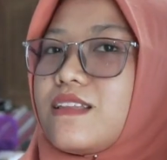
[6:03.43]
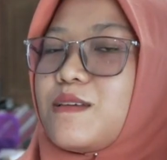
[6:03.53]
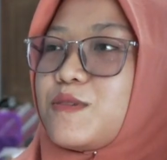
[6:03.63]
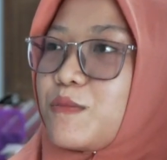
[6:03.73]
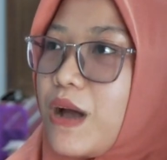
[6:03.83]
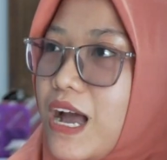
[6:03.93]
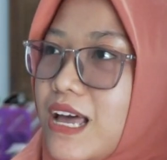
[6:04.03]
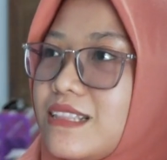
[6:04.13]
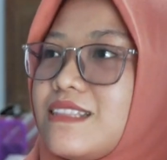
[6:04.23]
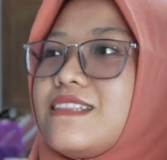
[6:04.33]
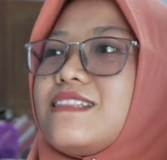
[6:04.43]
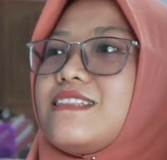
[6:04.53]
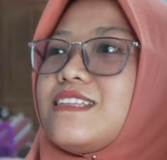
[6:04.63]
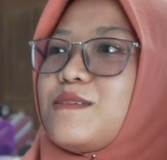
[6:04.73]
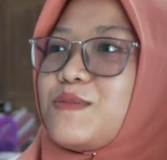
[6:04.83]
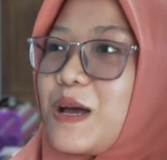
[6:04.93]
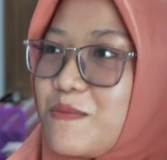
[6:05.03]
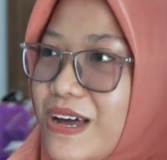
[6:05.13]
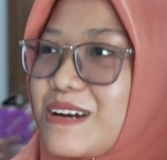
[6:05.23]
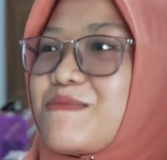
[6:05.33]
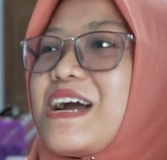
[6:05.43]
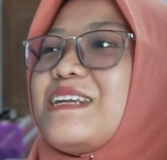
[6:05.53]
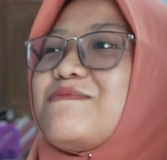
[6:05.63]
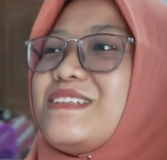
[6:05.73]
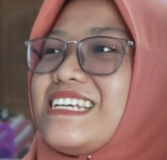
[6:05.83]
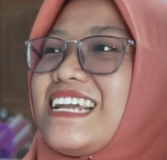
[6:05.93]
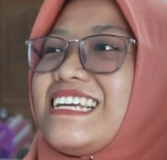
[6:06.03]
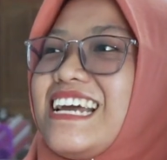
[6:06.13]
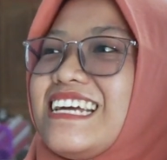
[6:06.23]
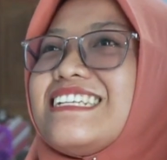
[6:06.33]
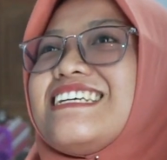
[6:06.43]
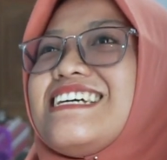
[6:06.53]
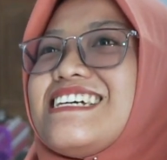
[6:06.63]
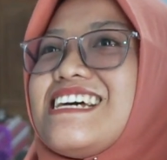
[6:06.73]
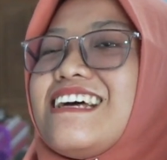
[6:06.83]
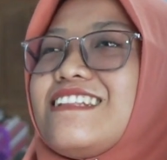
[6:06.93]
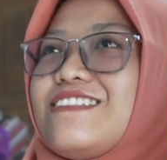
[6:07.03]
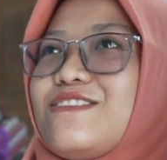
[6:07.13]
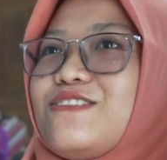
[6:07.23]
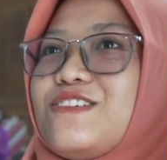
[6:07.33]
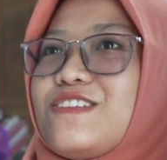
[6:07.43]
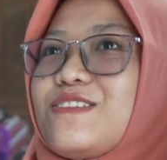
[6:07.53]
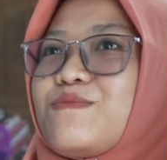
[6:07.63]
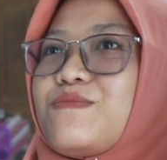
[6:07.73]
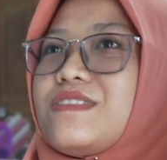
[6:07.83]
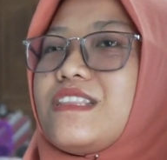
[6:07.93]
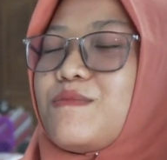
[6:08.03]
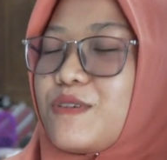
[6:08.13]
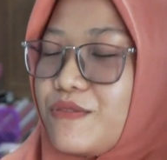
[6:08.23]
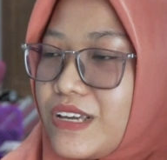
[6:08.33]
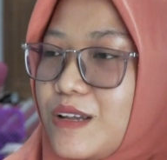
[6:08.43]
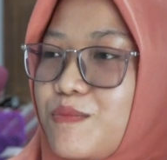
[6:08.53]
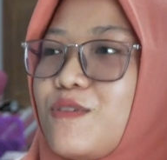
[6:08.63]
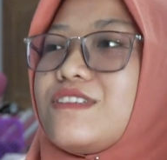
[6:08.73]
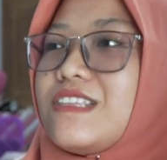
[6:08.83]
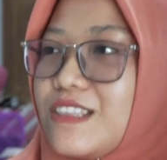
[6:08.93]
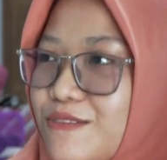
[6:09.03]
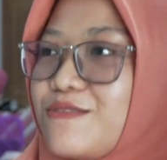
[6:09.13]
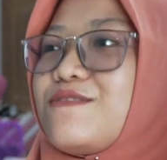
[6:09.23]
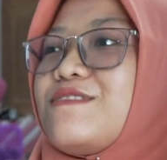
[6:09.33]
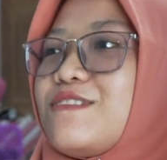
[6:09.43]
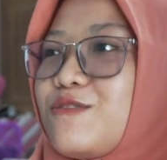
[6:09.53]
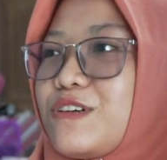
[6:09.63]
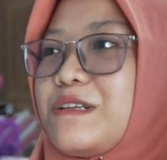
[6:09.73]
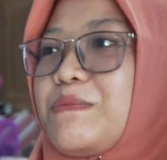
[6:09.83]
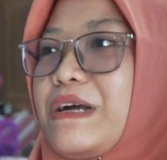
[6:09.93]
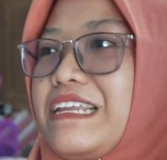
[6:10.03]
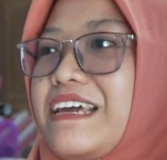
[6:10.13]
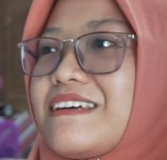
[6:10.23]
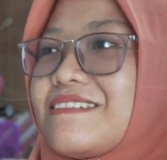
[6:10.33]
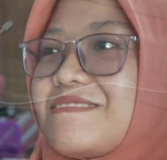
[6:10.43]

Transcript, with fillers: Tetap semangat, tetap sabar menghadapi jaringan, terus tetap berpikir positif untuk kedepannya.